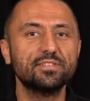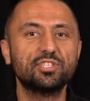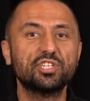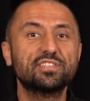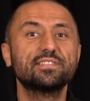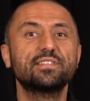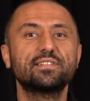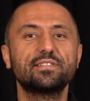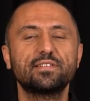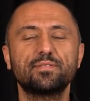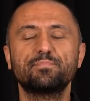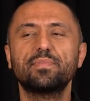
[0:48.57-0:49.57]

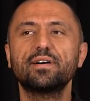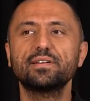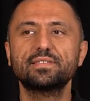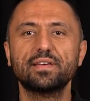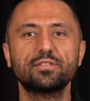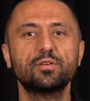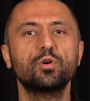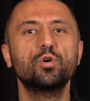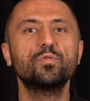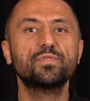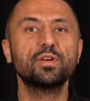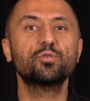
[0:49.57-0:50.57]
çıktılarını, bazen
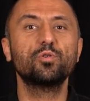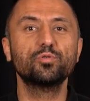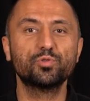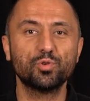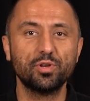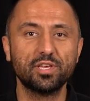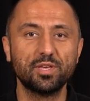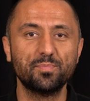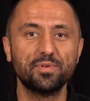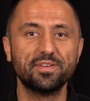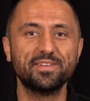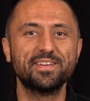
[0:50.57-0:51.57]
öfke kontrolü
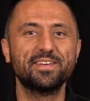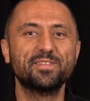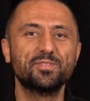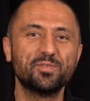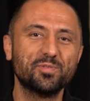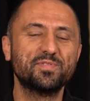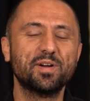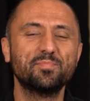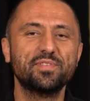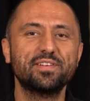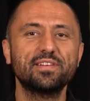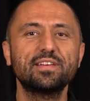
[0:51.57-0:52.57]
gibi
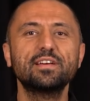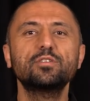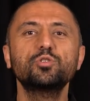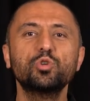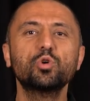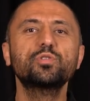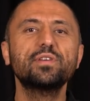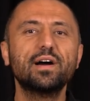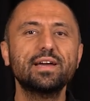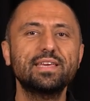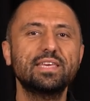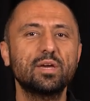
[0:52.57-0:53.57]
yöntemleri çok
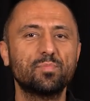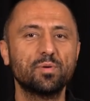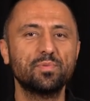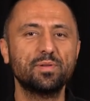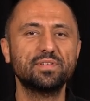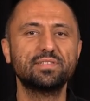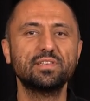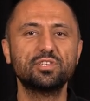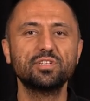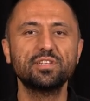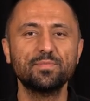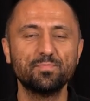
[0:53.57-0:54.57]
daha iyi yapabilmesi
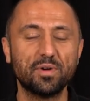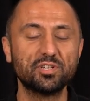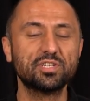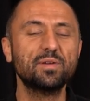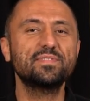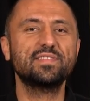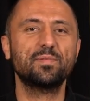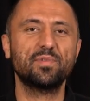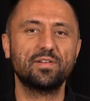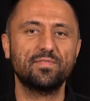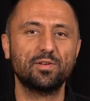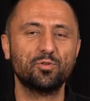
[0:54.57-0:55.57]
için başka bir
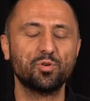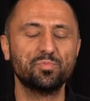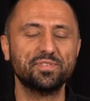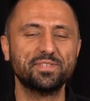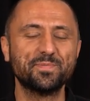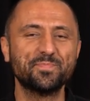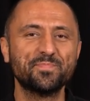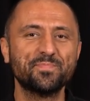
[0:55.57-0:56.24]
temel veriyor bize.